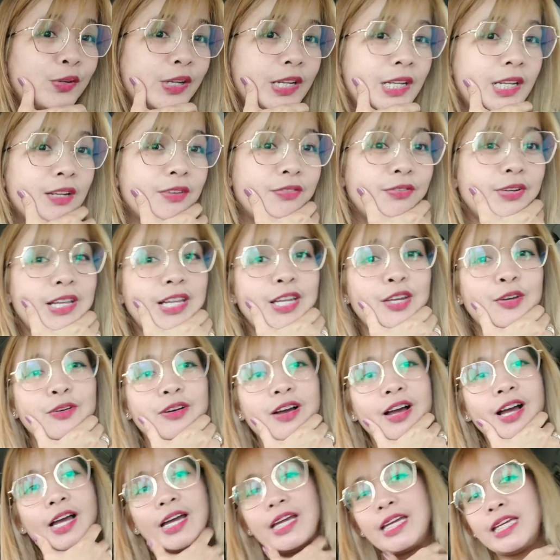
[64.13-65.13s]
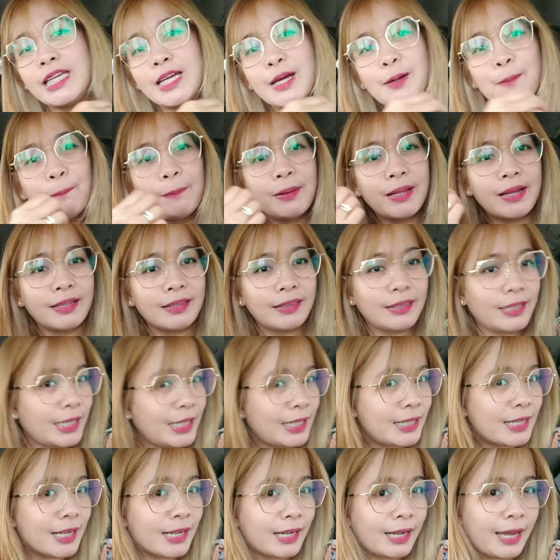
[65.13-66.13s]
feel na feel yung kanyang
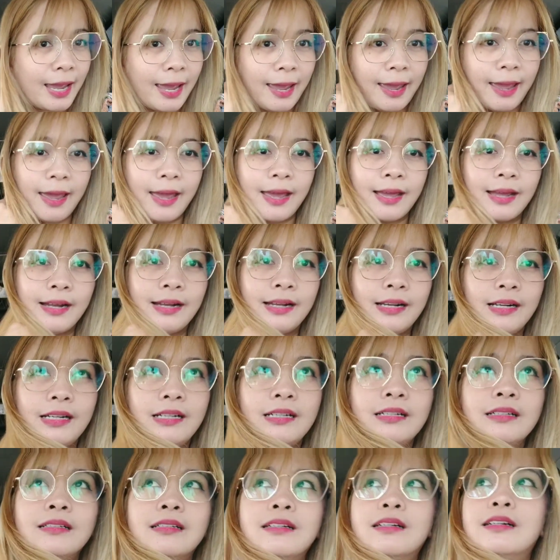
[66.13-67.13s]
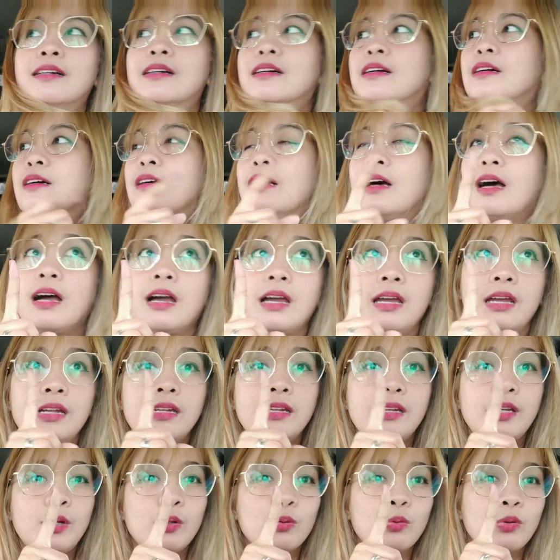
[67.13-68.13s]
blondida hair. Ayan
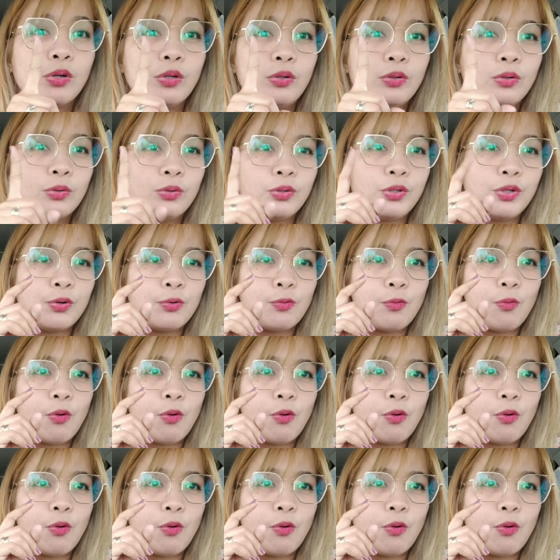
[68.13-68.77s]
na yung ano, yung